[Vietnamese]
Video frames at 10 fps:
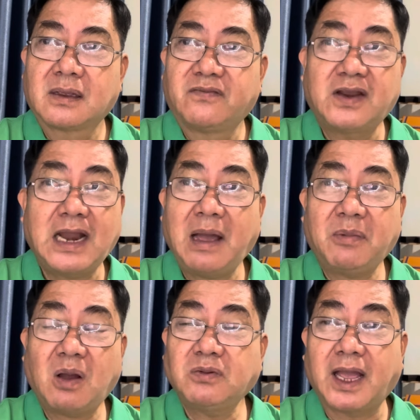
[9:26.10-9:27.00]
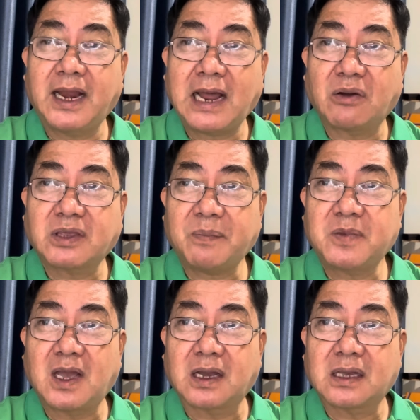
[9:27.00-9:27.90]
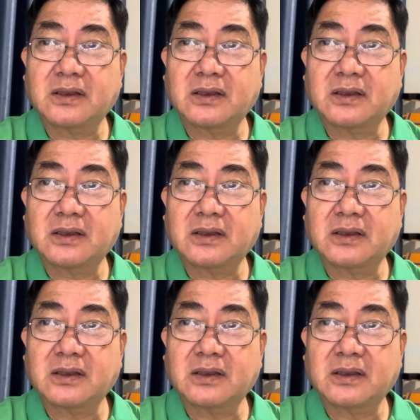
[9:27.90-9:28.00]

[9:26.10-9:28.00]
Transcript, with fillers: Việt Nam không thể nào chấp nhận